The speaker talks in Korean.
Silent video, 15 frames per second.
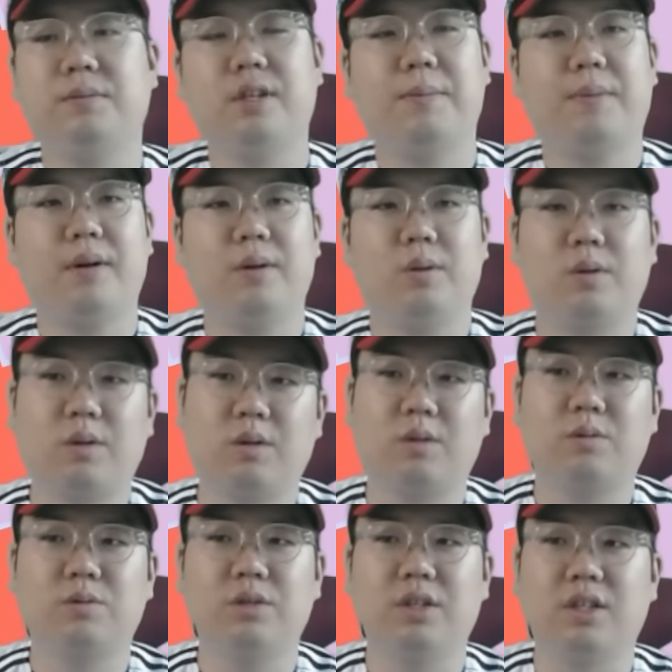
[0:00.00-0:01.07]
대 팔로
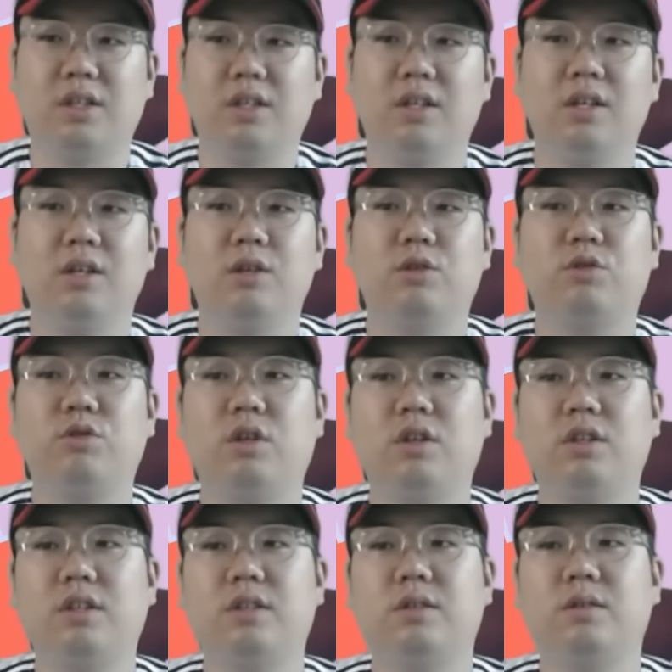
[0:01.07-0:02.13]
꺾었고요.
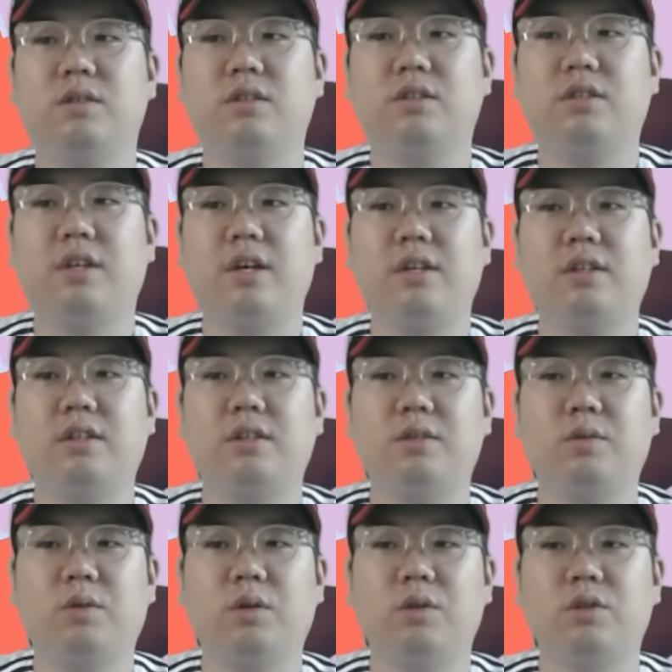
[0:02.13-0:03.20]
수원에서는
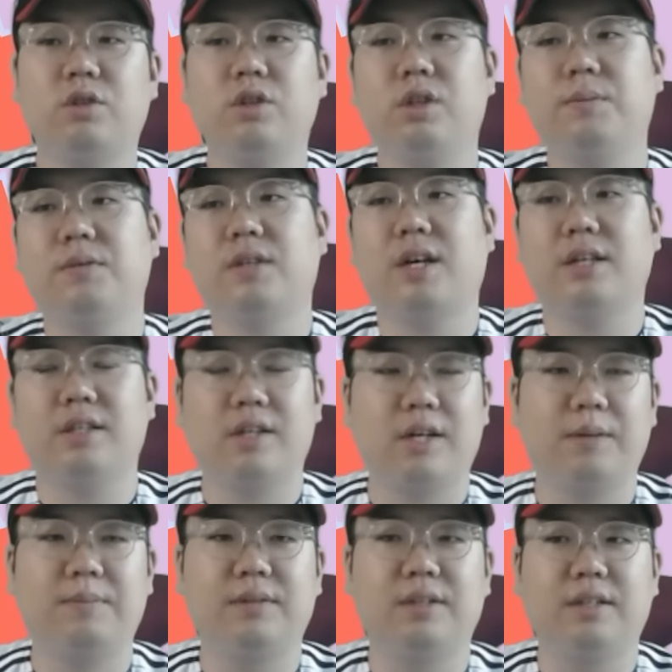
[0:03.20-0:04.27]
케이티도 수입을
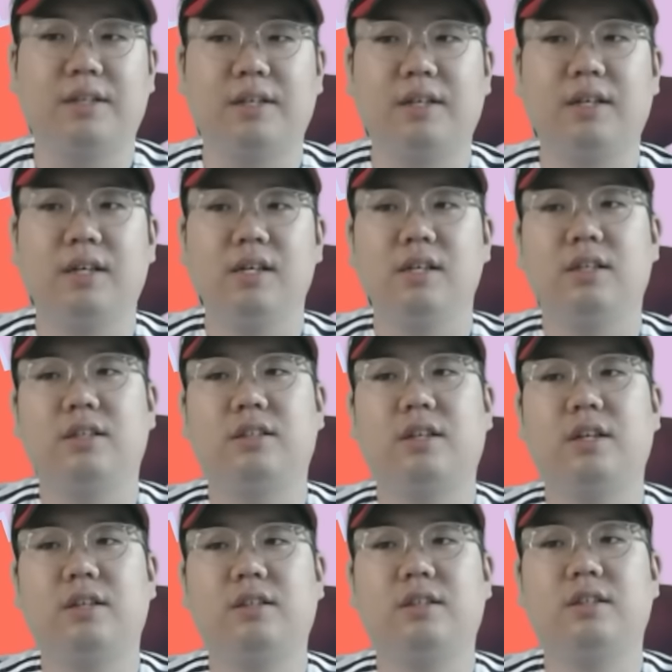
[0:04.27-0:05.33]
가져갑니다. 이
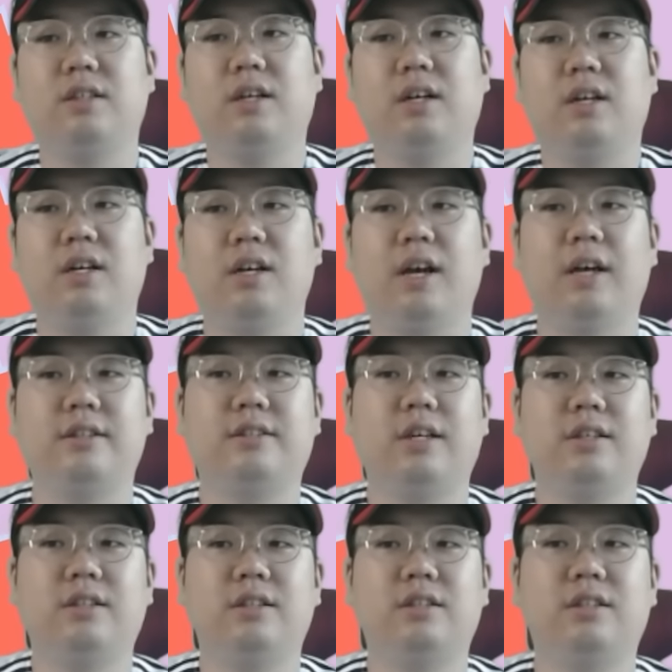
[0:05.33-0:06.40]
케이티가
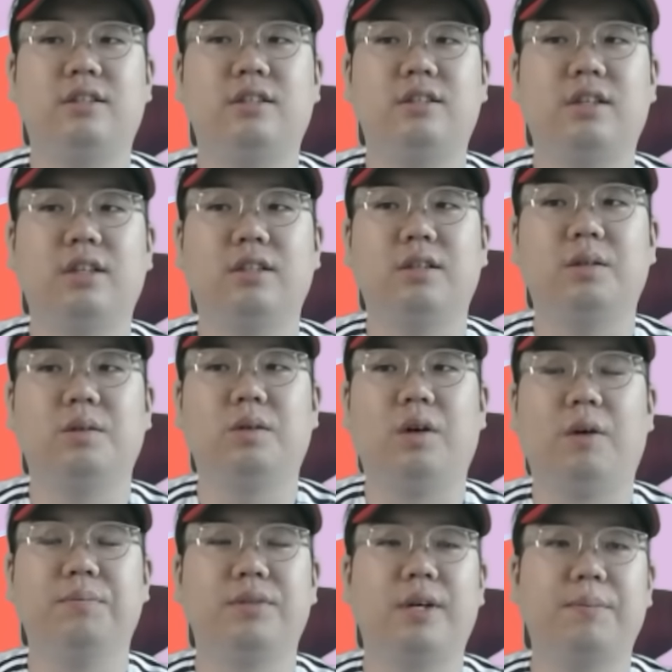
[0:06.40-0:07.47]
에스에스지를 상대로
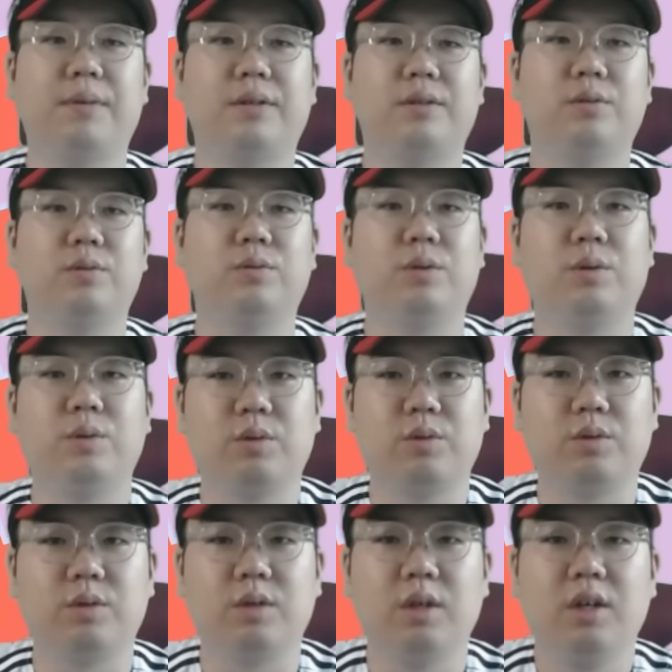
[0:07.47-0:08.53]
엄상백 선수의
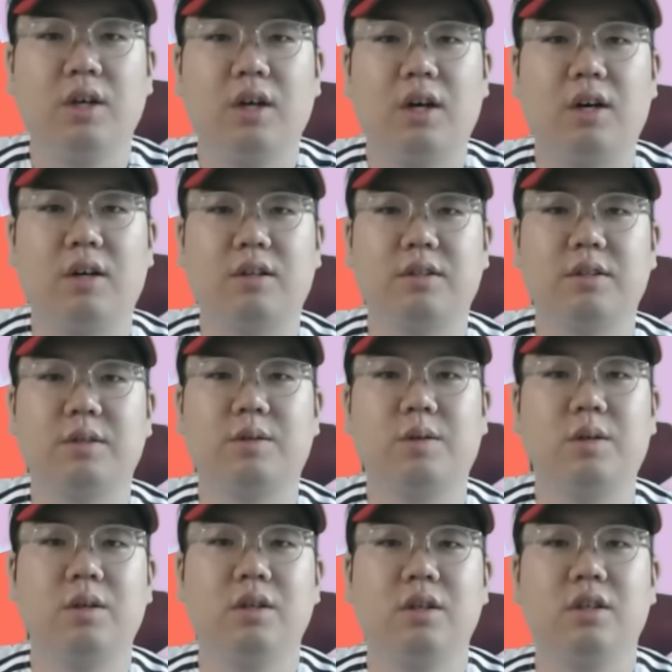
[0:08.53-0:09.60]
호투, 어,
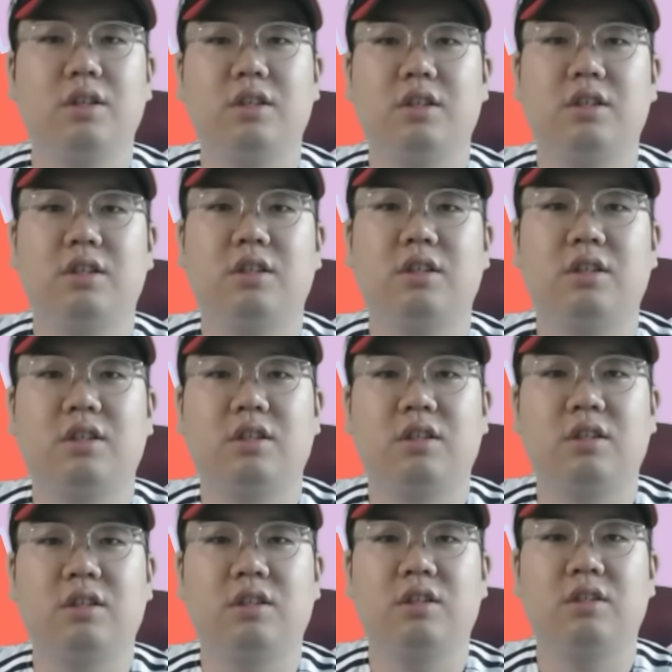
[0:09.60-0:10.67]
그리고
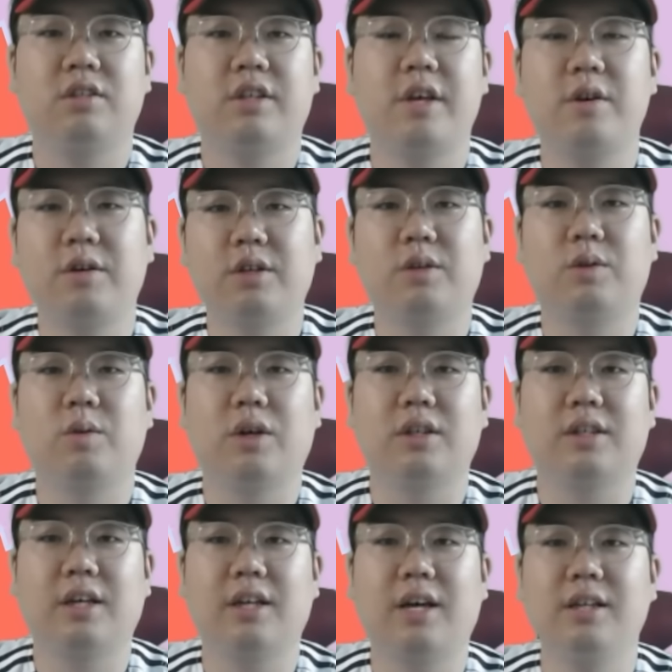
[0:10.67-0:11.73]
이 세 경기 동안
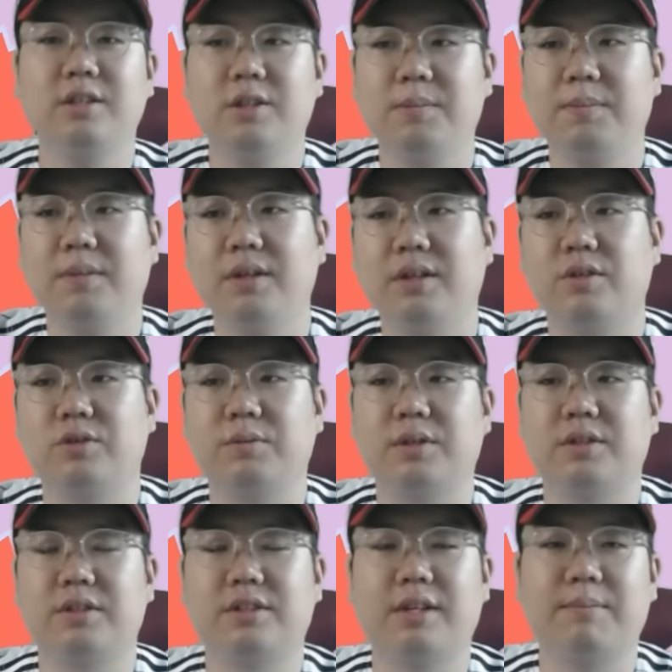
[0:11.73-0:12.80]
단 한 점만
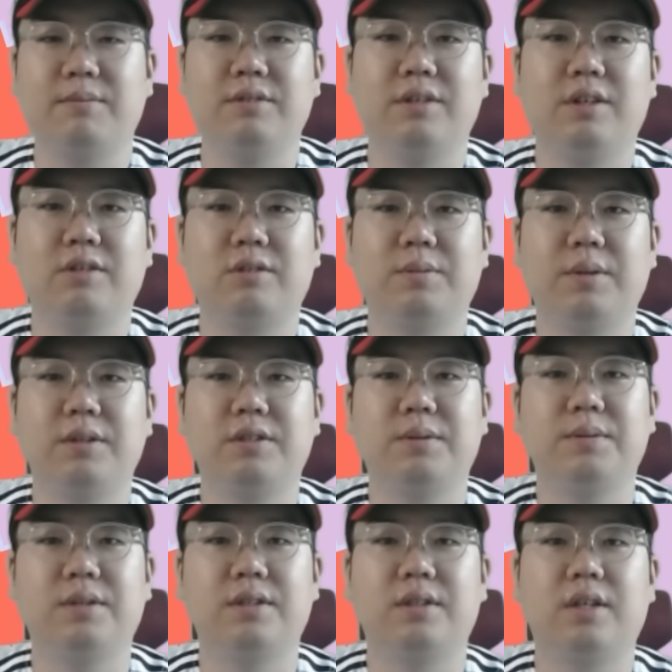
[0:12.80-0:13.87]
내주면서 짠물약을
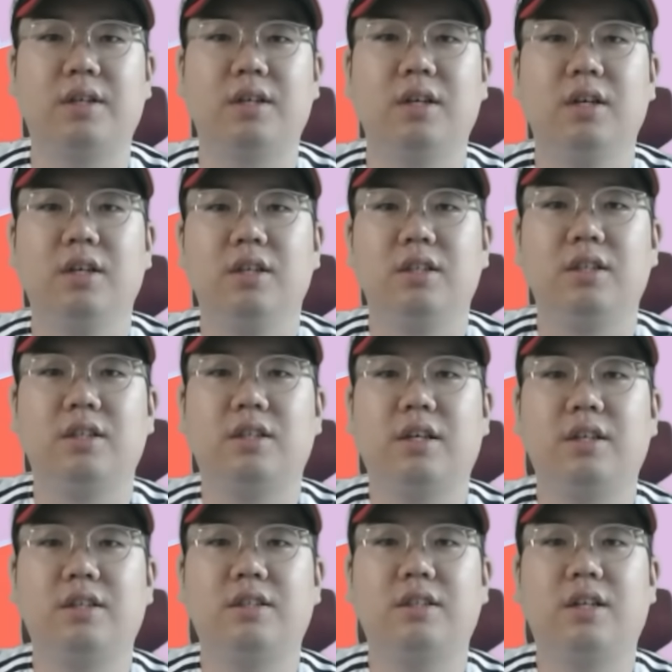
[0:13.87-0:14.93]
펼치면서 이
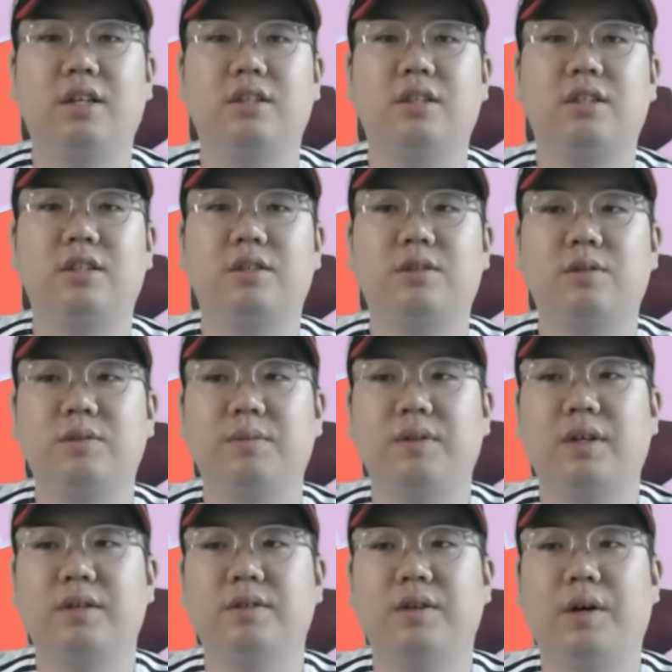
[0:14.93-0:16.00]
케이티가 시리즈 수입을
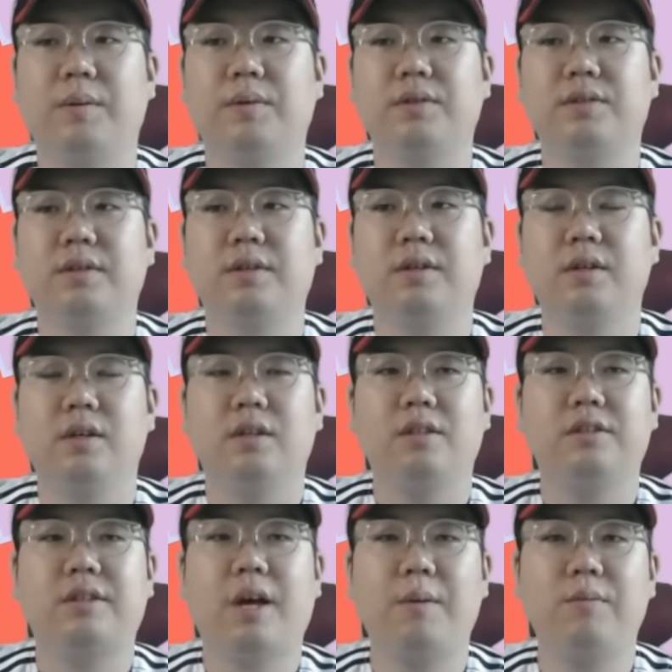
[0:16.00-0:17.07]
달성하면서
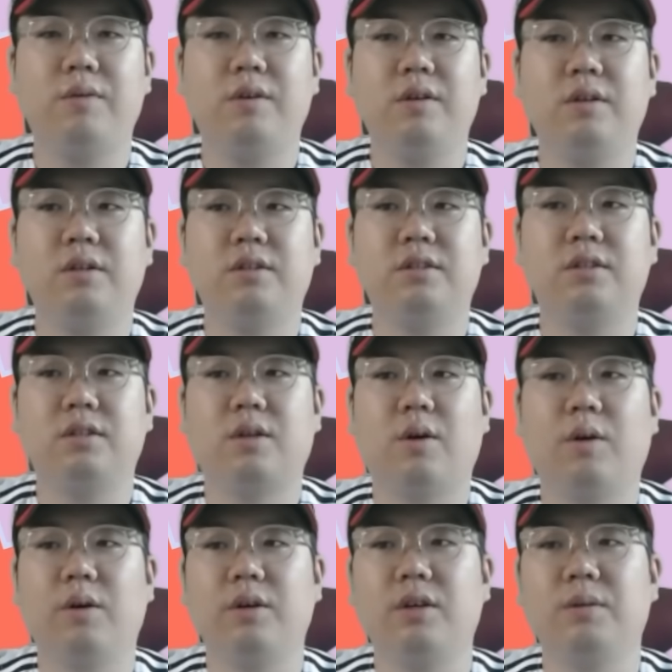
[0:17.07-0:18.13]
삼 위를
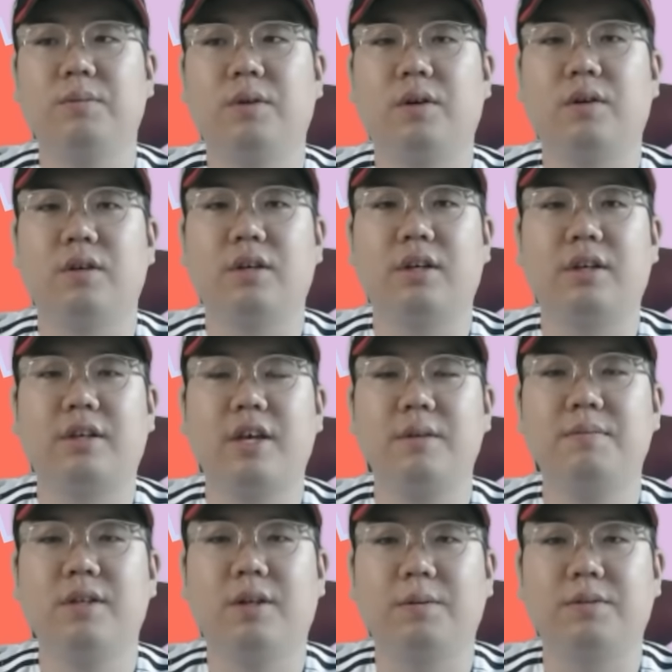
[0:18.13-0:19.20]
거의 뭐 예,
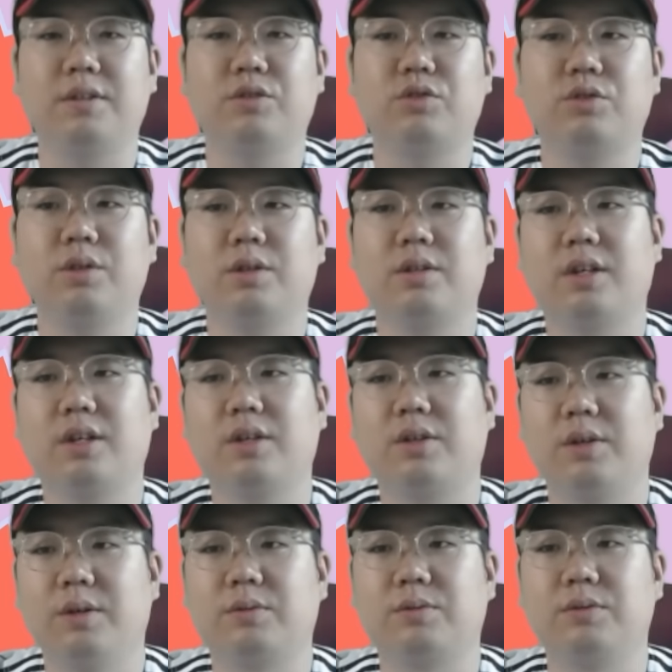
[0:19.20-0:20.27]
게임차 없이 추격을 하게
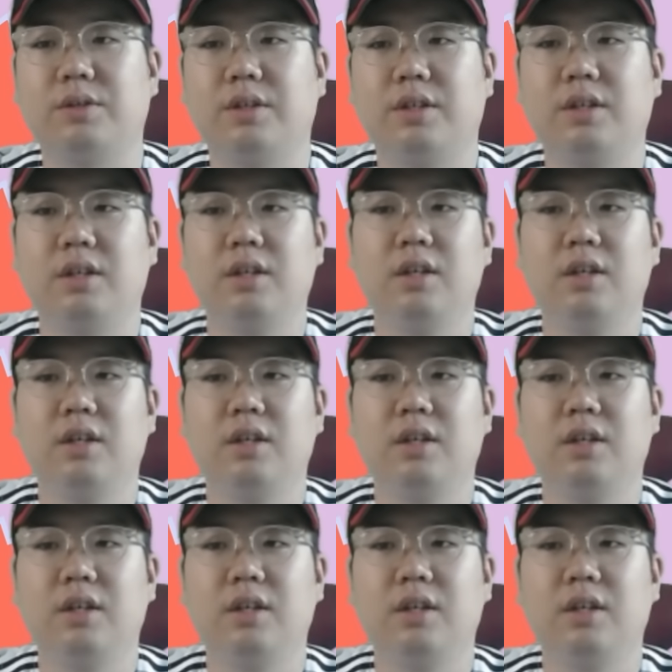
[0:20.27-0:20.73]
되었고요.